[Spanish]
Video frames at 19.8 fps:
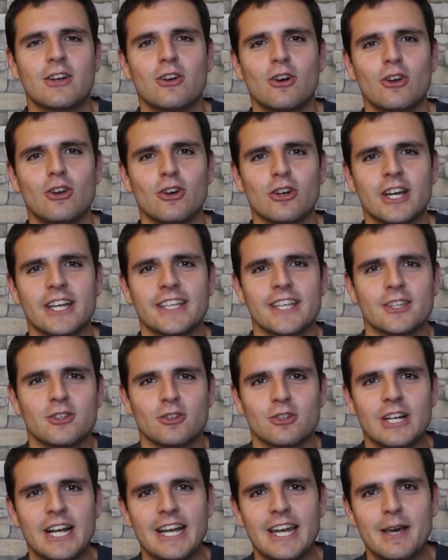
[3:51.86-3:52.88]
con lo que te
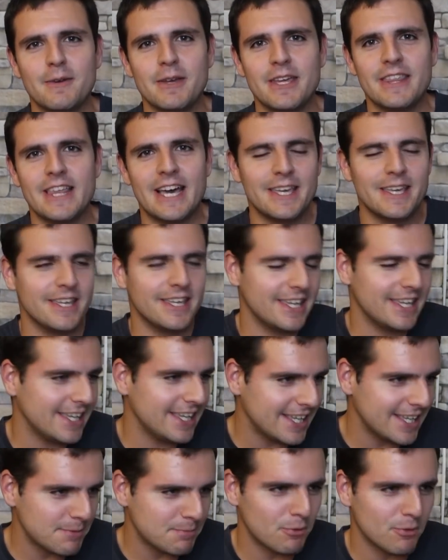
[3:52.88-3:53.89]
toca en la vida
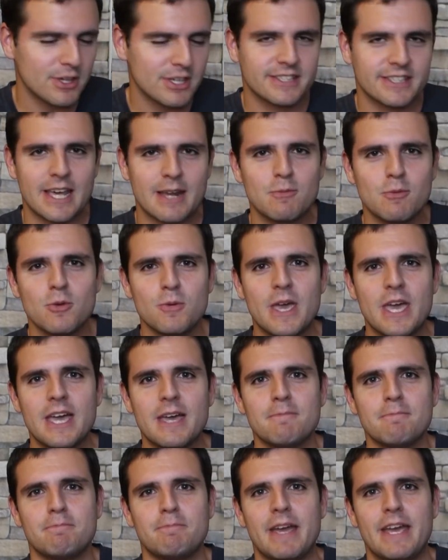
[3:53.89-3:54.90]
y, puede estar muy
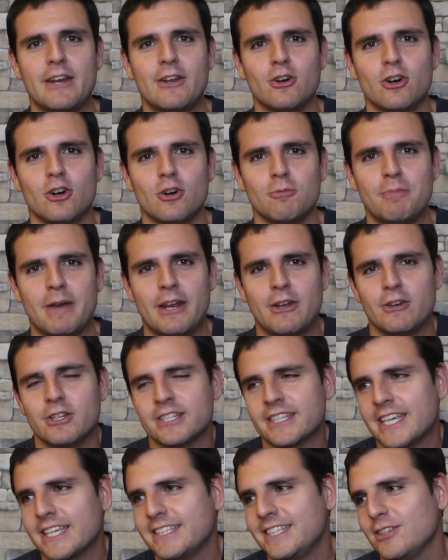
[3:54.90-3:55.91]
bien, pero, pero
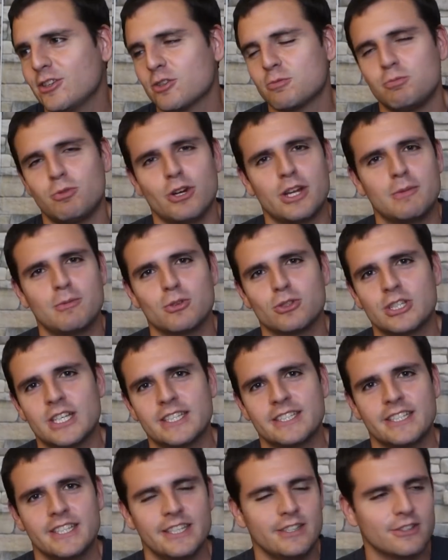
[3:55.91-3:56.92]
es que si nos ponemos
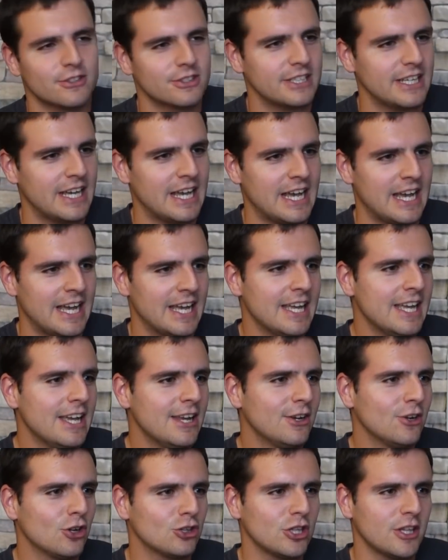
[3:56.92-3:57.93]
así, o sea,
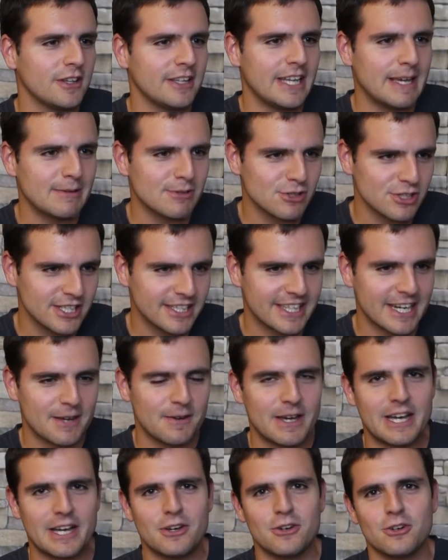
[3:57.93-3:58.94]
no tendríamos ni
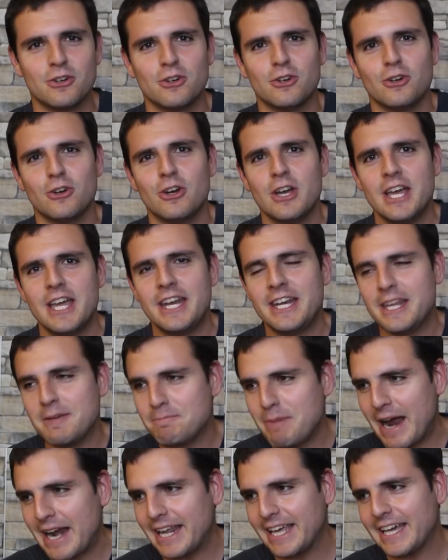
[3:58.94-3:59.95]
trabajo, ni
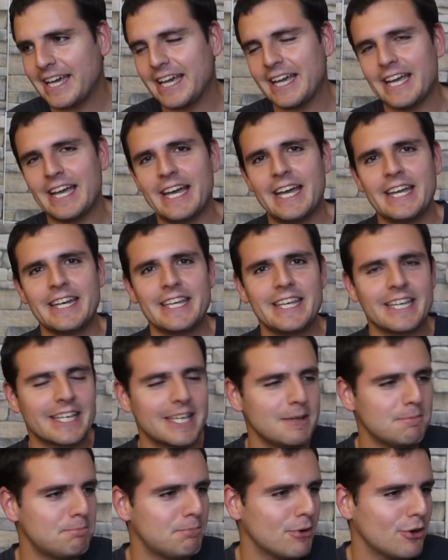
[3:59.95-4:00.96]
pareja, ni
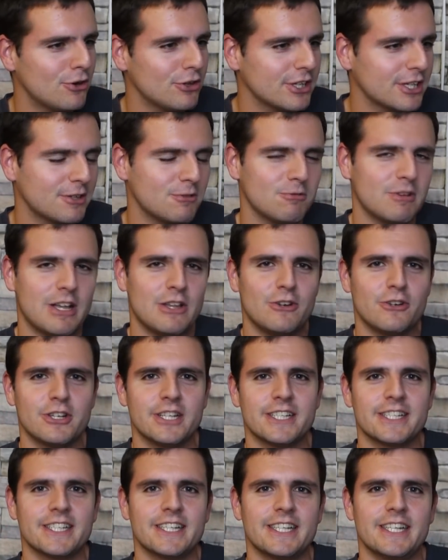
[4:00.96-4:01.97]
equipo, ni
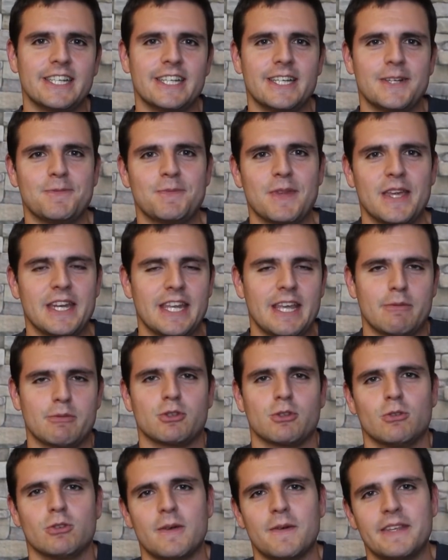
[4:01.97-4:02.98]
jugadores, ni,
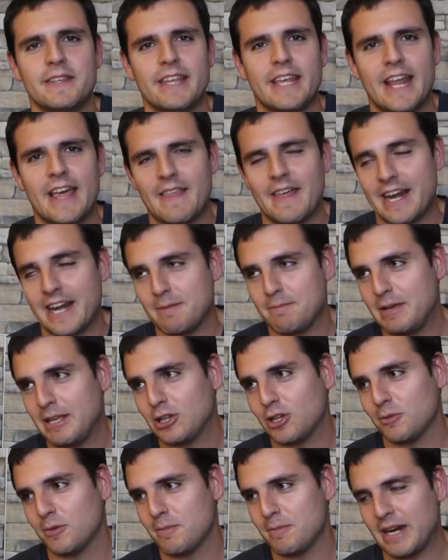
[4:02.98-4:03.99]
absolutamente nada.
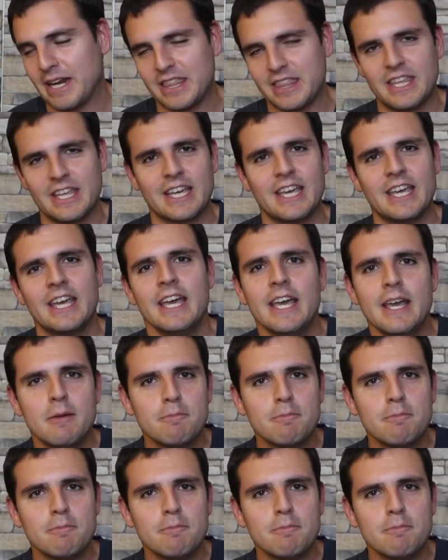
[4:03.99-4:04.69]
Repito, me parece que